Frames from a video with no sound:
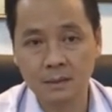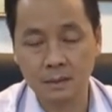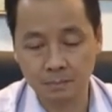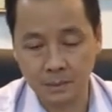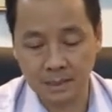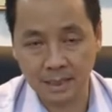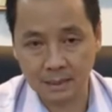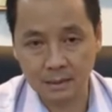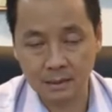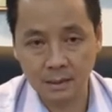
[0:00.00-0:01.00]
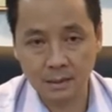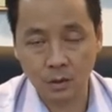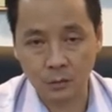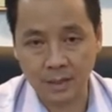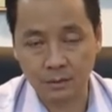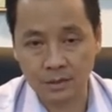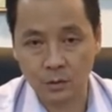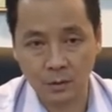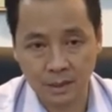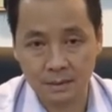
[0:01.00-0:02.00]
是比那个落刀的
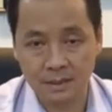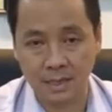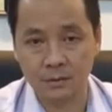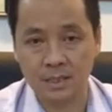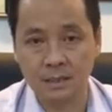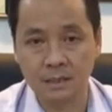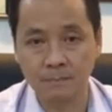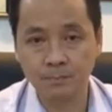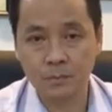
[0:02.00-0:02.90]
时候更早期的。